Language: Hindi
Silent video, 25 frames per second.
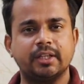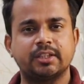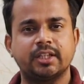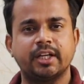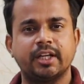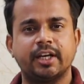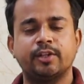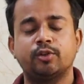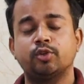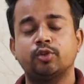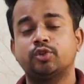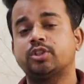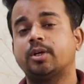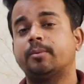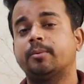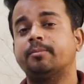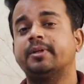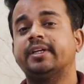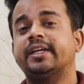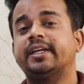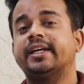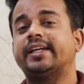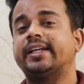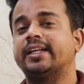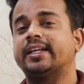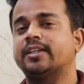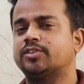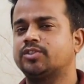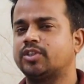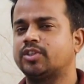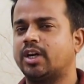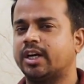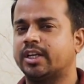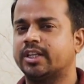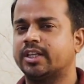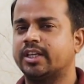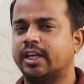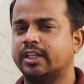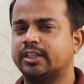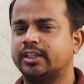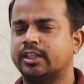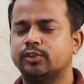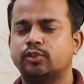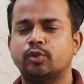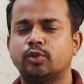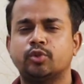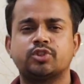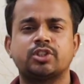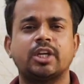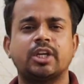बात करें तो जब हमने ये टेस्ट स्टार्ट किया
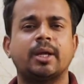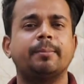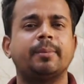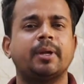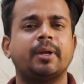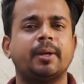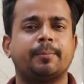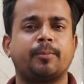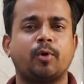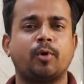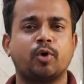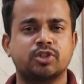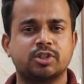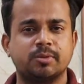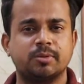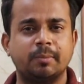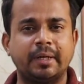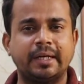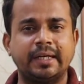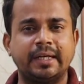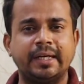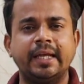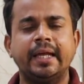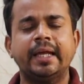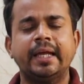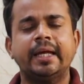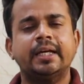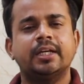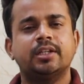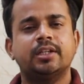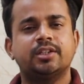था तो उस टाइम पर अप्रॉक्सीमेटली